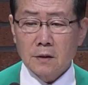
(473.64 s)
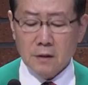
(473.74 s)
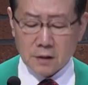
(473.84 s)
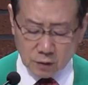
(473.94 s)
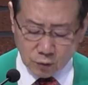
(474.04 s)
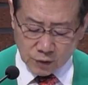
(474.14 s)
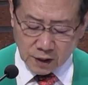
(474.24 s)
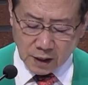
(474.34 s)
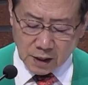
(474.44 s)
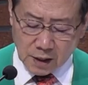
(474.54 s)

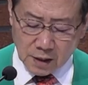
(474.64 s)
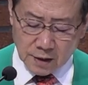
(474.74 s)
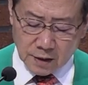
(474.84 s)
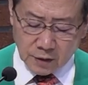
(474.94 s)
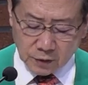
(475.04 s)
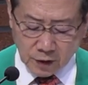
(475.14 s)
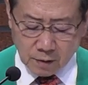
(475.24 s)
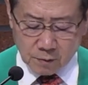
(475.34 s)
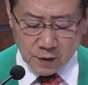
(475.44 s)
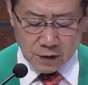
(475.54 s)
지도자가 어떻게
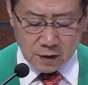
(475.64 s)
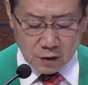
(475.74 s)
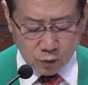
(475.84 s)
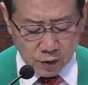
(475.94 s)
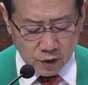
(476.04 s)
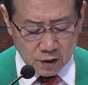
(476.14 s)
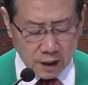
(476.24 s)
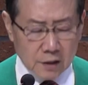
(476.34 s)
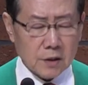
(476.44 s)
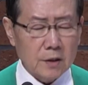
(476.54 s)
보면 지도력이
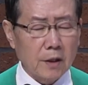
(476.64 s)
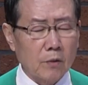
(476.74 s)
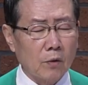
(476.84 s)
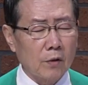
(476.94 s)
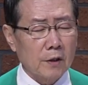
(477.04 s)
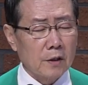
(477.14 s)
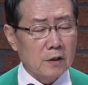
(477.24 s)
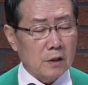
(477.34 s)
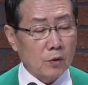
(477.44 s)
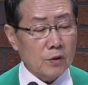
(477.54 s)
상실되고
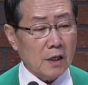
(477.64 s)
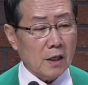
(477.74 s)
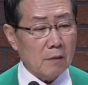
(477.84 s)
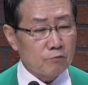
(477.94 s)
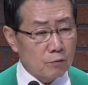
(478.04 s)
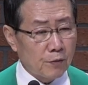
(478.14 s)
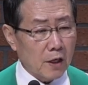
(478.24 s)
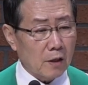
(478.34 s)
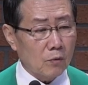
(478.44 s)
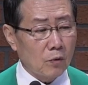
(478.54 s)
지도자가
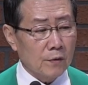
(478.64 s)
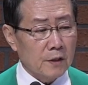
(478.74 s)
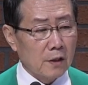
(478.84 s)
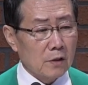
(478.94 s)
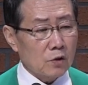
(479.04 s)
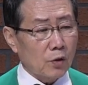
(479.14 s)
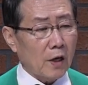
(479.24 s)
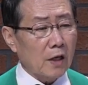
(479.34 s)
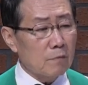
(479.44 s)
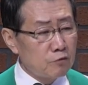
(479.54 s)
부패하고
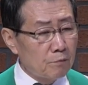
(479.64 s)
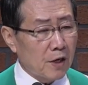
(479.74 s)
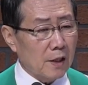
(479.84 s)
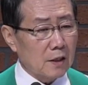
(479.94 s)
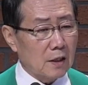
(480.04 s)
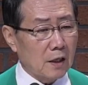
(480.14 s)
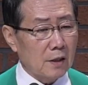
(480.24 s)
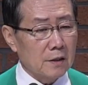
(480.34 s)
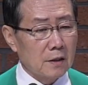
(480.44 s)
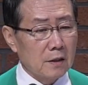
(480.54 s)
철학이
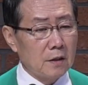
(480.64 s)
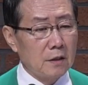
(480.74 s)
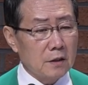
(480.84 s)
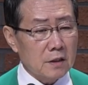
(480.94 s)
부패하니까 그